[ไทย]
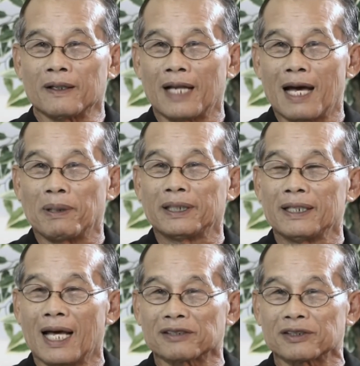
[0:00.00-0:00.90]
หน้าพระที่
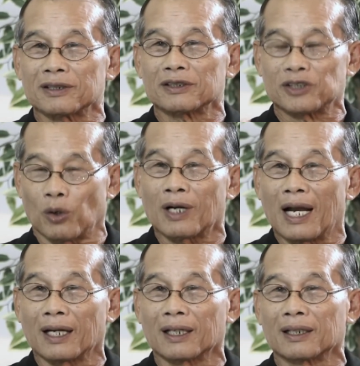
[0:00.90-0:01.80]
นั่งสองค
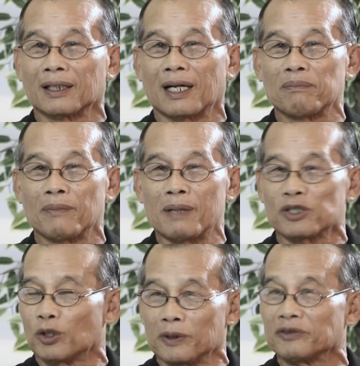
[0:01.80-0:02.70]
รั้งนะครับไม่ป
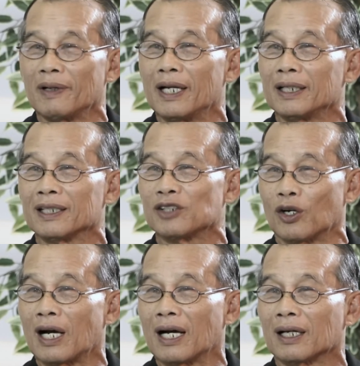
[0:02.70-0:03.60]
ระสบผลสำเร็จเลยทั้งสอ
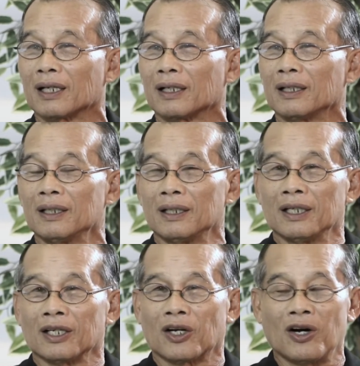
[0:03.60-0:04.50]
งครั้งครับ
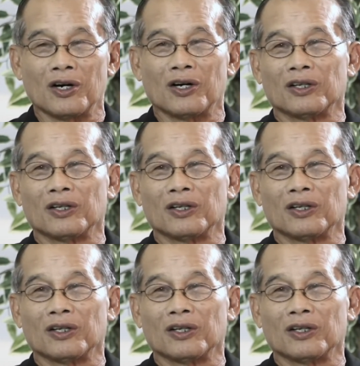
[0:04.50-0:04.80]
ก็